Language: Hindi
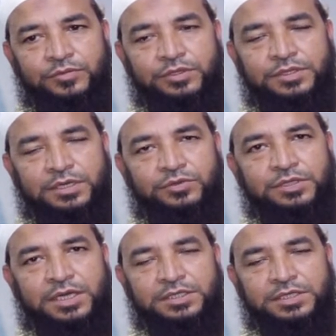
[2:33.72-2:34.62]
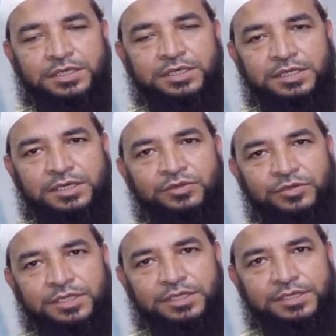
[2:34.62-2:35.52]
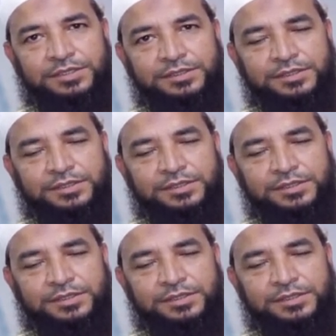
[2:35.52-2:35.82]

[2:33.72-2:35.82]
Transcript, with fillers: बहुत दर्द हो असहनीय दर्द होता था